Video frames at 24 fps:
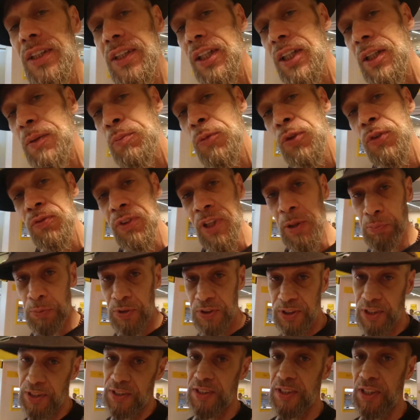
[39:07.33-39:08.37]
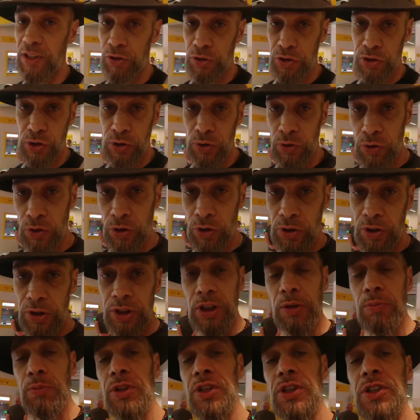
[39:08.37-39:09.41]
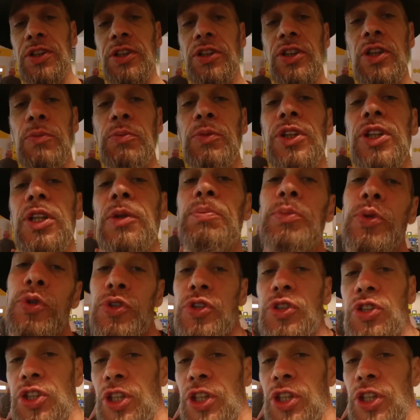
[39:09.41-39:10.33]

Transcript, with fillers: gegeben und werde das jetzt ausdrucken, damit ich sie dann mit der Post